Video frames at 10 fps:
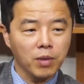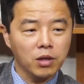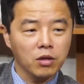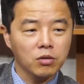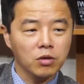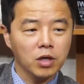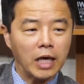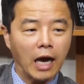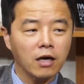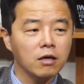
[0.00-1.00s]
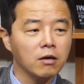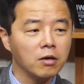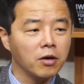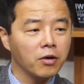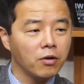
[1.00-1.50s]
패턴들의 양을
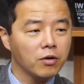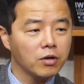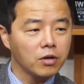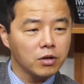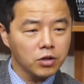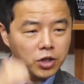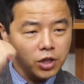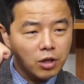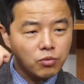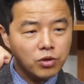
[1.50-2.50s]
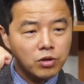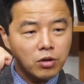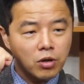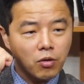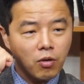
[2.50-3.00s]
늘려요. TA부터
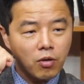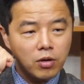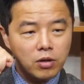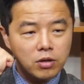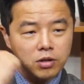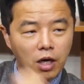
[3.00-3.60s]
늘리고